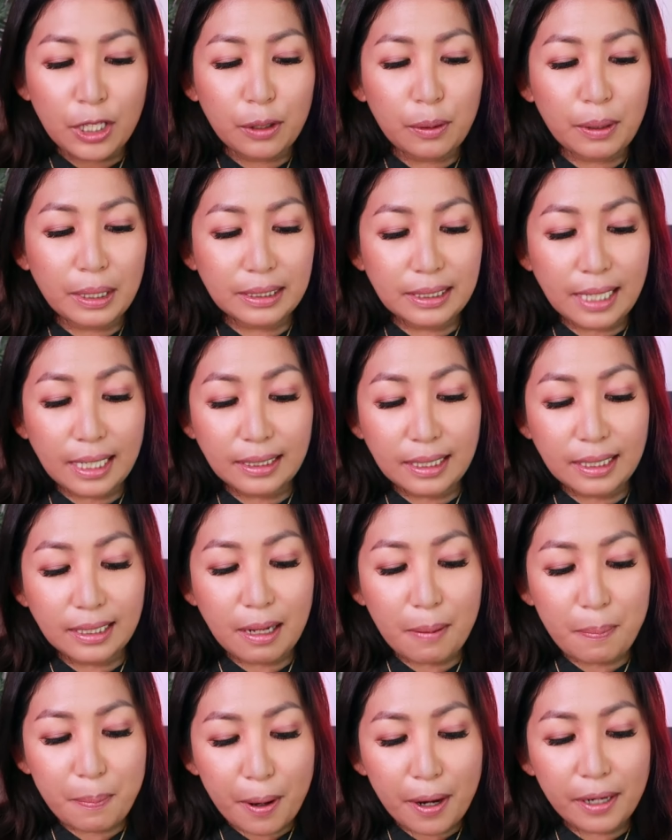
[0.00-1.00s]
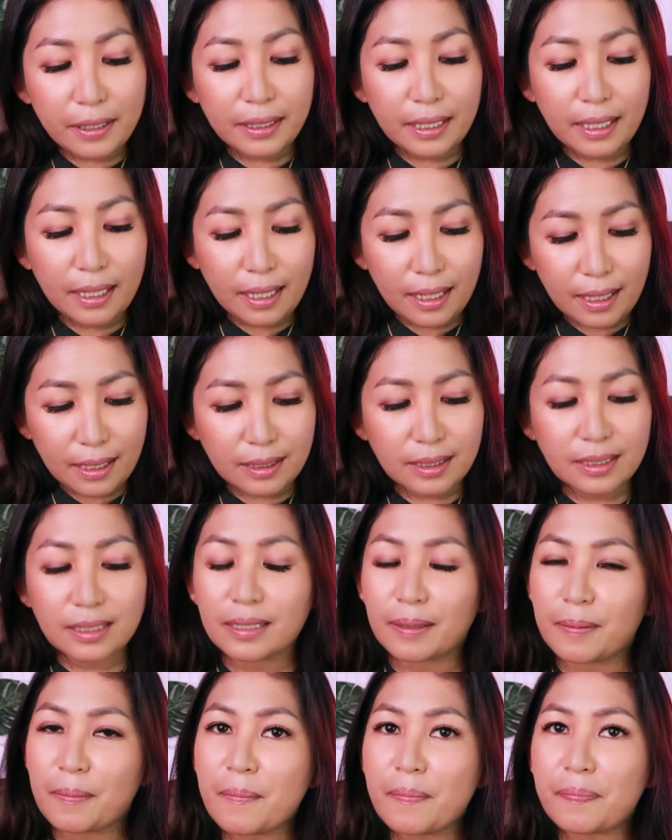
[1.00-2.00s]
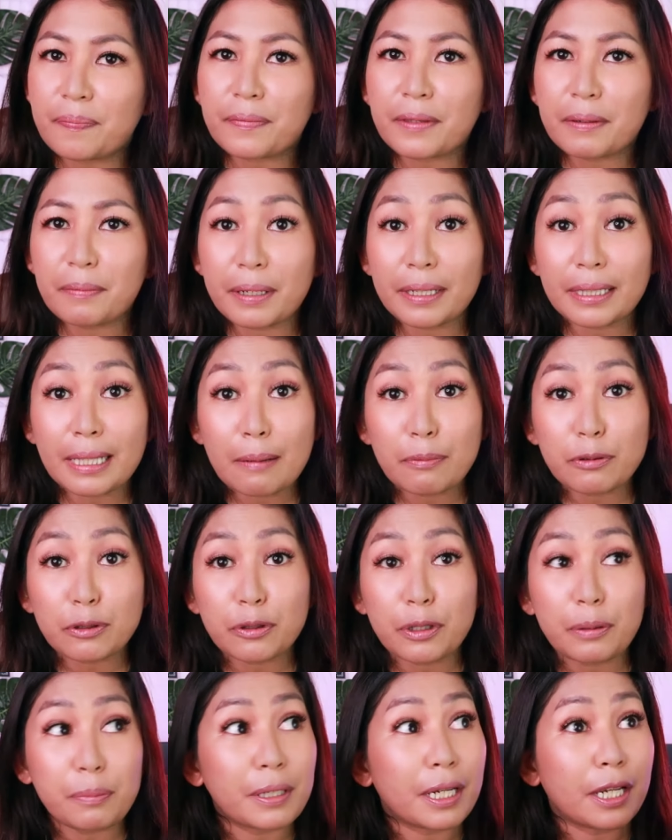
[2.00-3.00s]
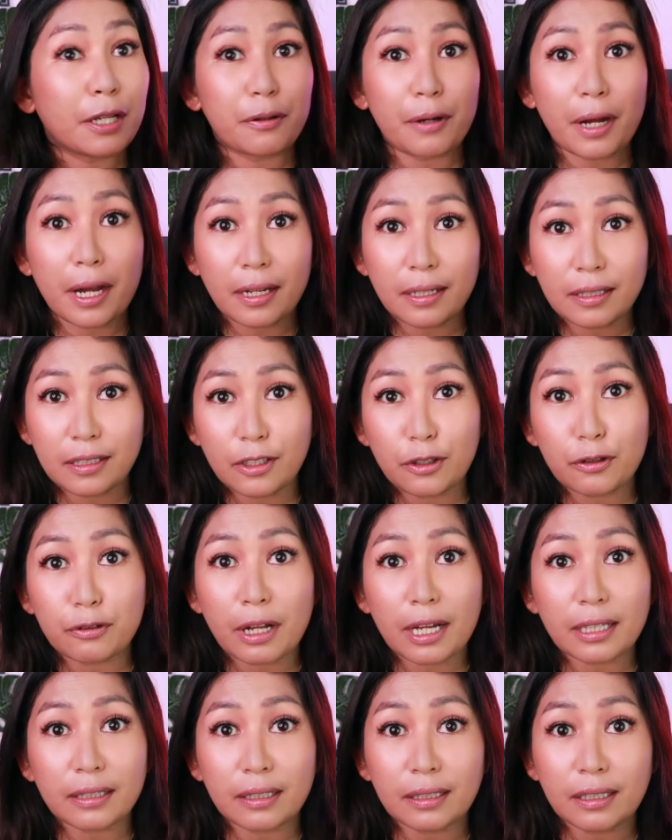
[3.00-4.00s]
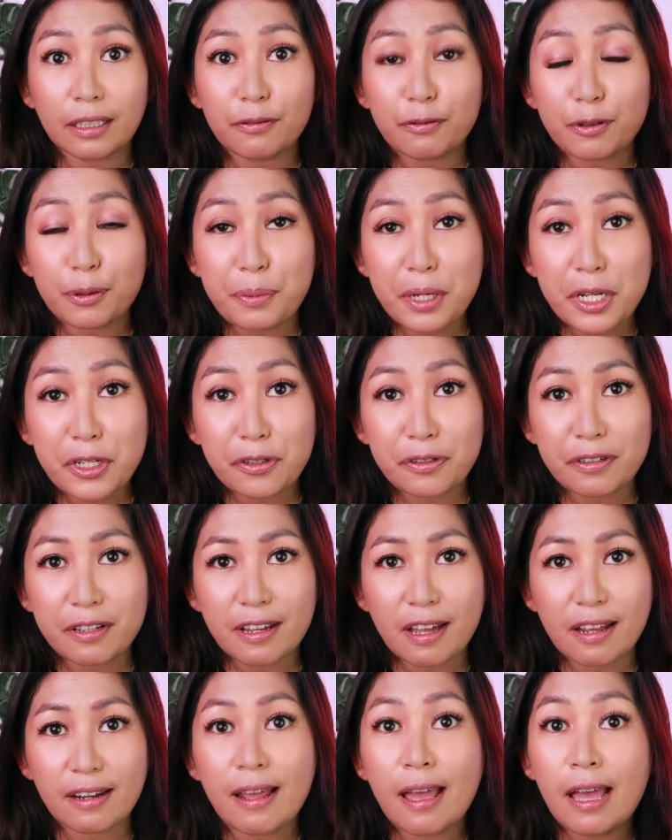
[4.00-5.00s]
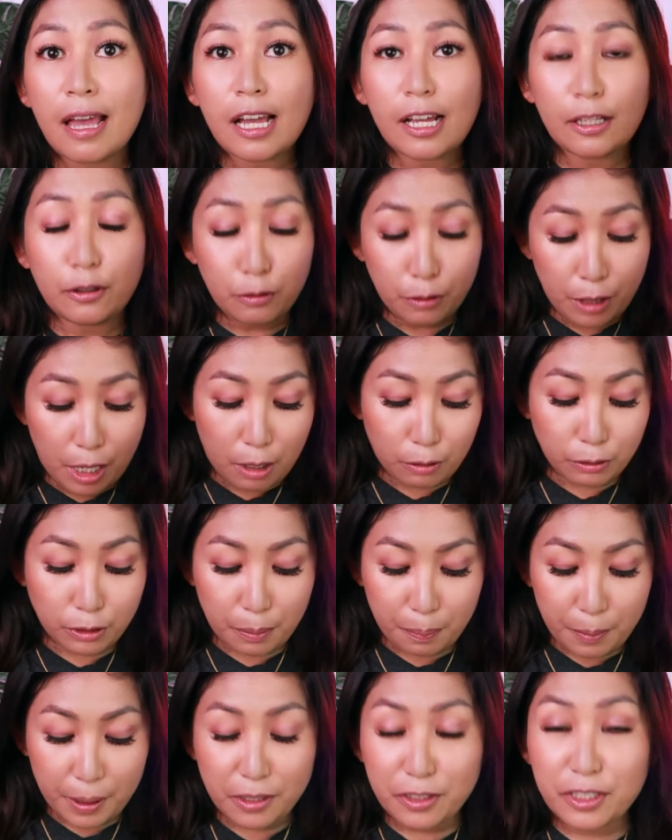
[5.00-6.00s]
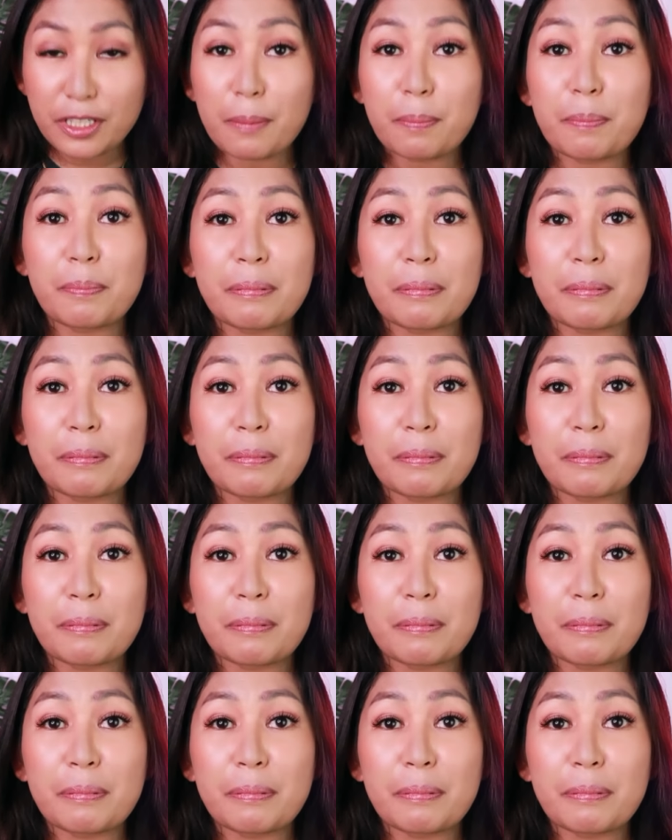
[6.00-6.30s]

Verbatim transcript: Yung exciting na part is, pagkatapos mo ibigay yung ID, yung lahat ng information na yan, doon na ako sa page na